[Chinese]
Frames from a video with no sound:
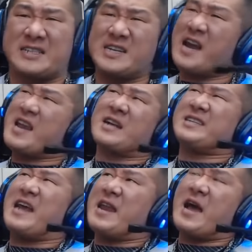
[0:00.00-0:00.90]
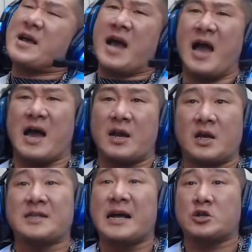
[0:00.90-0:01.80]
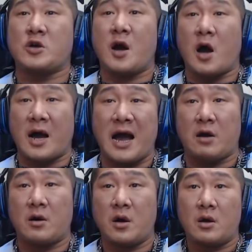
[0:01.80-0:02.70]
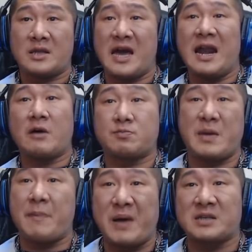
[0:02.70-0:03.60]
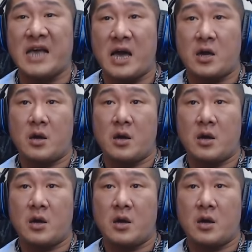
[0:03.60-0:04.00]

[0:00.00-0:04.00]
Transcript: 只能扔，只能扔哈，你去大聚网我靠，底下闹底下放晒。